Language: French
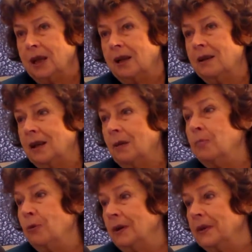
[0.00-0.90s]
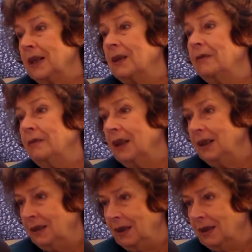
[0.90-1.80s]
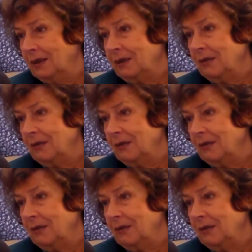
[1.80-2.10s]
un rapport avec la vérité,